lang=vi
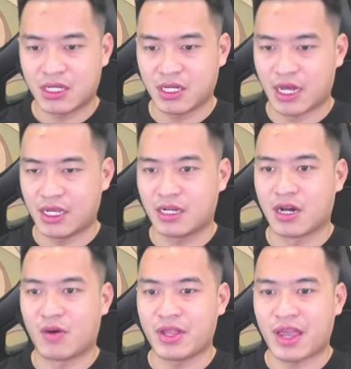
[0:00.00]
Đấy,
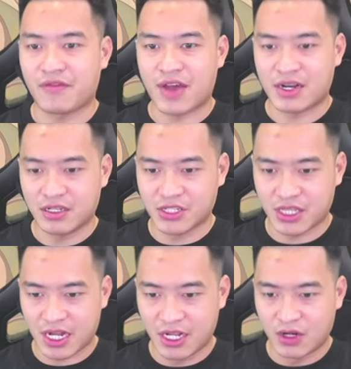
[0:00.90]
cường hóa nhanh phát lực chiến
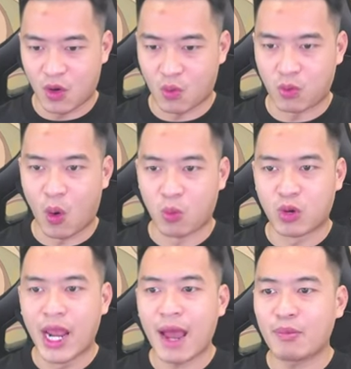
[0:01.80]
tăng lên khủng khủng
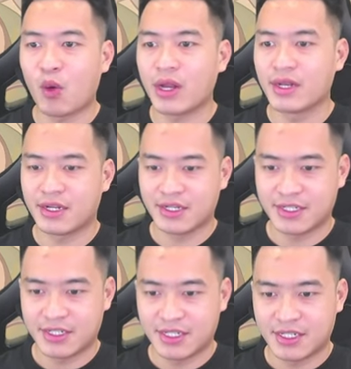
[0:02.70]
khiếp luôn.
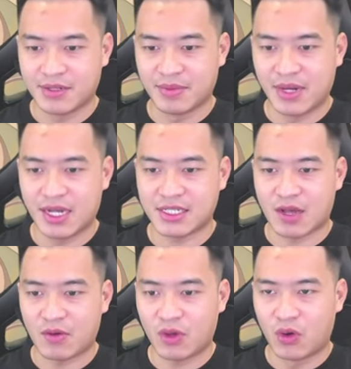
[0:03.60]
mười
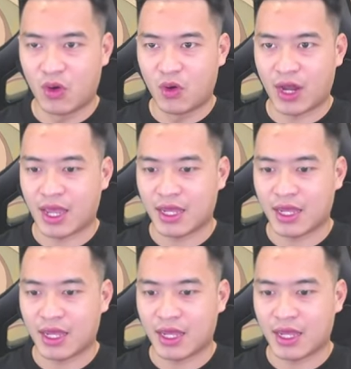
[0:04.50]
sáu cái hồ lô này.